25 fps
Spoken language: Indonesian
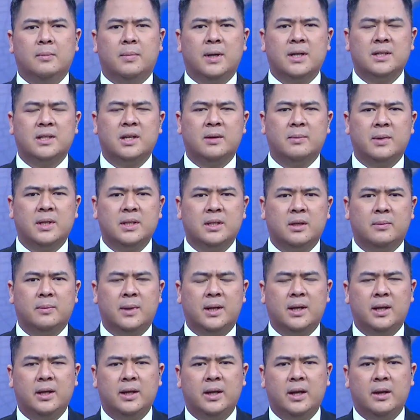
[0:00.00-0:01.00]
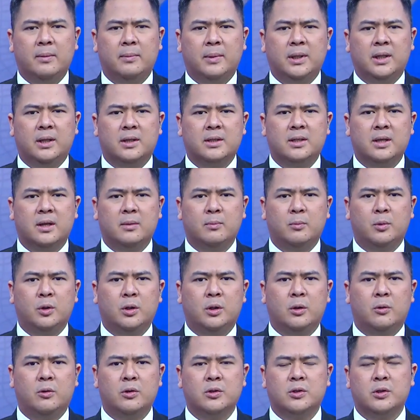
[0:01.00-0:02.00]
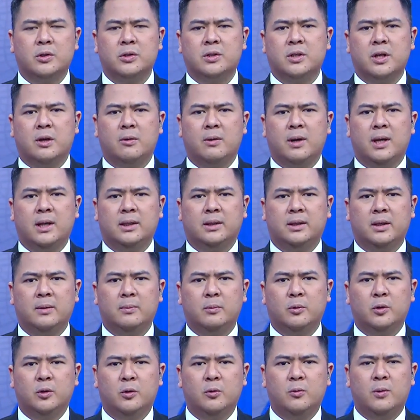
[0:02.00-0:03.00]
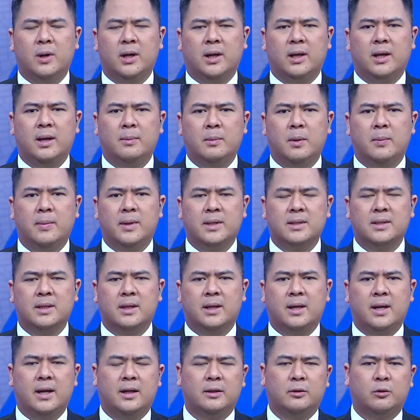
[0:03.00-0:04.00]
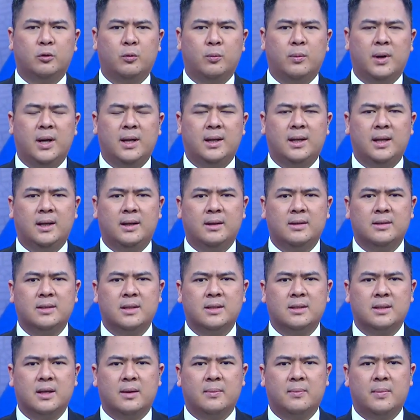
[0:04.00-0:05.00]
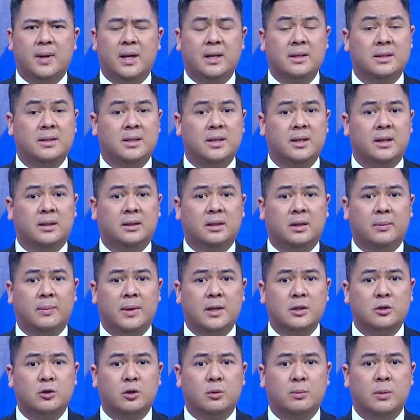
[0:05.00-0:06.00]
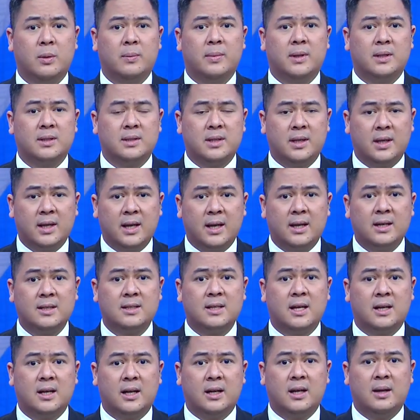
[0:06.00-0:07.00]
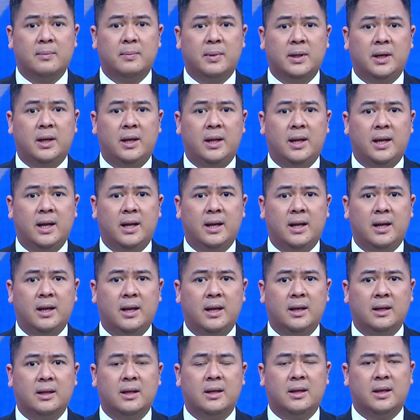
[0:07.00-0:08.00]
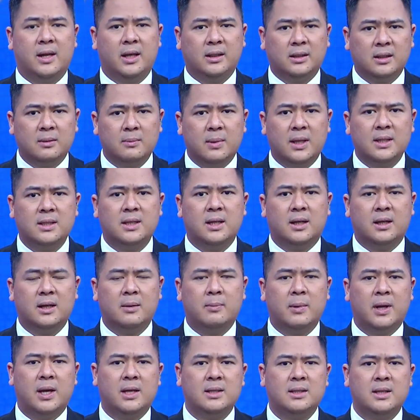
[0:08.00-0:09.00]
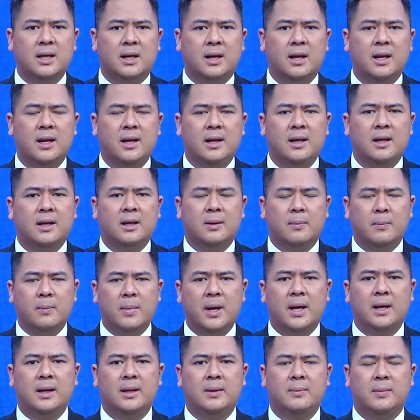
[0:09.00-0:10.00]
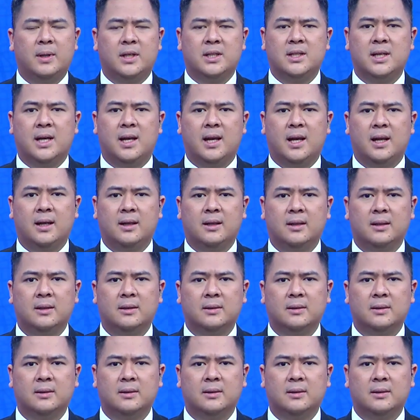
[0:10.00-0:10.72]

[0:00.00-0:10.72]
Pasca banjir bandang yang menerjang Bondowoso, Jawa Timur, warga membersihkan rumah dari sisa banjir termasuk membersihkan sarana pendidikan agar kegiatan belajar dan mengajar kembali berjalan.